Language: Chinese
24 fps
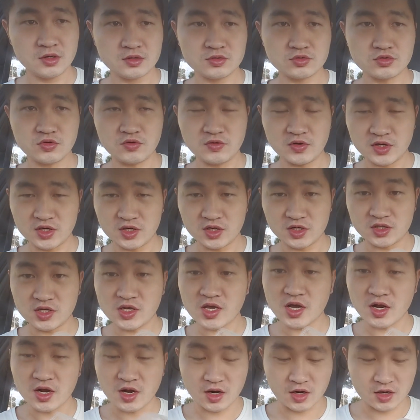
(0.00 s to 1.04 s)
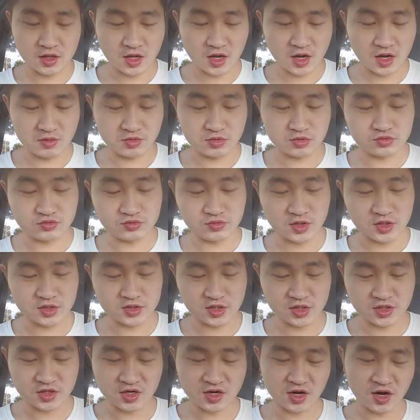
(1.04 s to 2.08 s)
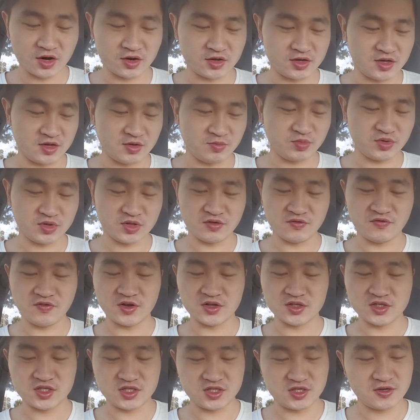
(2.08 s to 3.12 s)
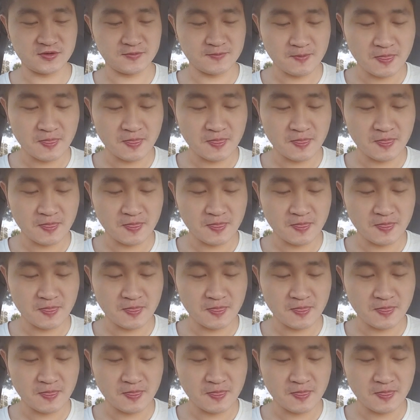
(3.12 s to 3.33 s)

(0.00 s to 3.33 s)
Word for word: 作为一个舔盖的 UP 主啊，这个盖也不能放弃。